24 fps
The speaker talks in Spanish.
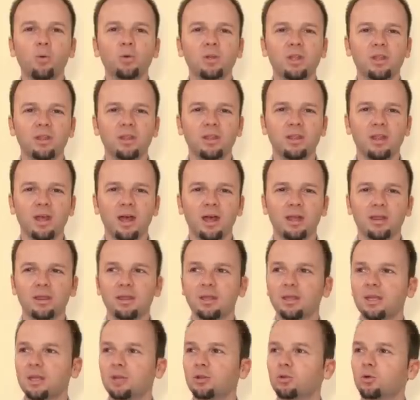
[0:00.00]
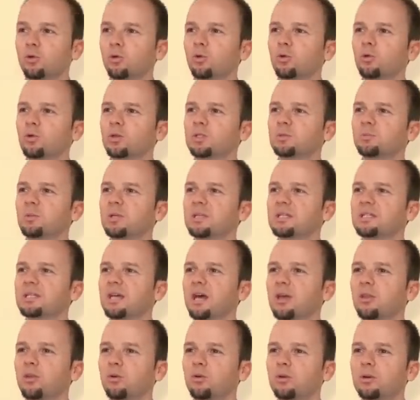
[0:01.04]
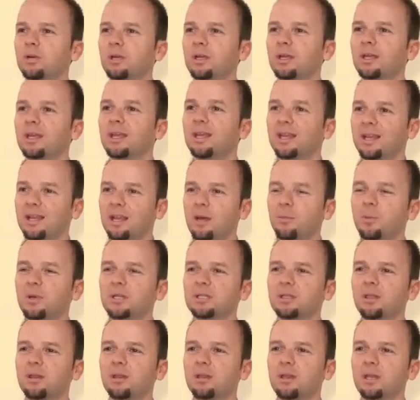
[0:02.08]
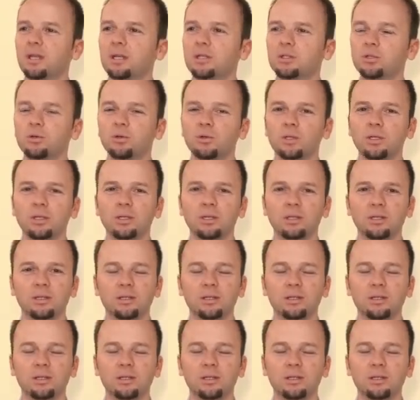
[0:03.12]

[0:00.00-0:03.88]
unicidad, que todo es pensado en la presencia que soy.